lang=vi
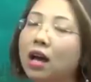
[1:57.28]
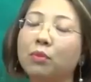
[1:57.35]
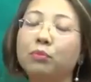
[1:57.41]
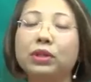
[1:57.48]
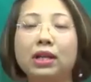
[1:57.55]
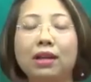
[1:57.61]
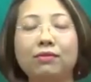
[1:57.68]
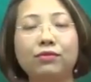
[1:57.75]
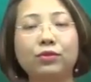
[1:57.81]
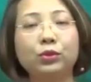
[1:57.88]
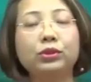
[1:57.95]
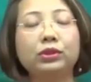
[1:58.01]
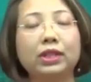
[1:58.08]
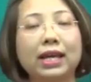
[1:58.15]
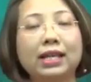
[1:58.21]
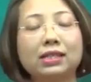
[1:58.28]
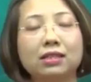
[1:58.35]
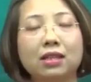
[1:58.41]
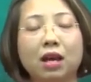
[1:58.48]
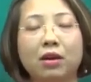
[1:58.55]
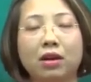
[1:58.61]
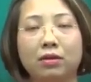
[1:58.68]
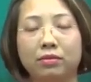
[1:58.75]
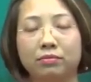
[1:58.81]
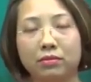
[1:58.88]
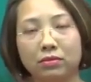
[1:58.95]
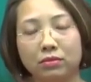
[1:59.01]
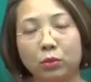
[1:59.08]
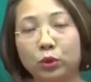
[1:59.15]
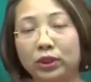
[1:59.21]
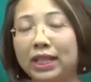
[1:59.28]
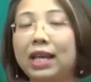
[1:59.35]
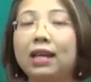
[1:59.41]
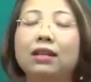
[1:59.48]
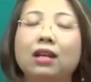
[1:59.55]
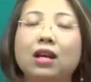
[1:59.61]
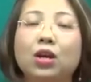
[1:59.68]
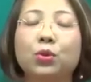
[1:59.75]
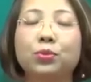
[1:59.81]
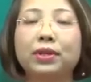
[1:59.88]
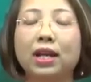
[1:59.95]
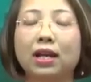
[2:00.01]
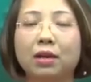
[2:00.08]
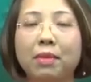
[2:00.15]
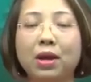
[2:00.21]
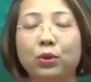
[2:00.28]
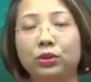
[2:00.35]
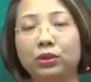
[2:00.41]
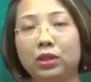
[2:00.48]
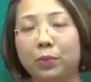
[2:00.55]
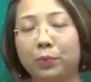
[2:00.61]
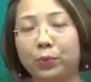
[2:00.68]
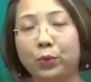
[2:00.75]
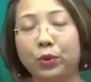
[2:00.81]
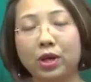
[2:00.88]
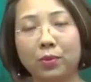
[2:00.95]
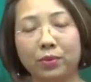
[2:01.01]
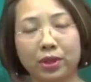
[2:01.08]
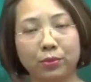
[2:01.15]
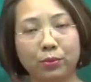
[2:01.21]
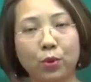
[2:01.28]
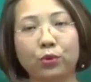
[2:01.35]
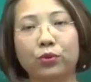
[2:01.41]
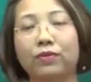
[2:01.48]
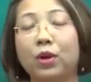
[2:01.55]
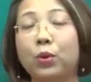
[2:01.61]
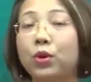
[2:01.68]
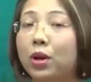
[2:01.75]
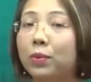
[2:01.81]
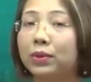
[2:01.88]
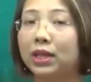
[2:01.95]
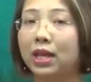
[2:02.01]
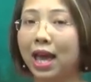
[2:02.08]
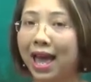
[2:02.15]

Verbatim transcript: à, 15 phút test à, một tiết cũng như là các bài ôn tập cuối học kỳ 1 và cuối học kỳ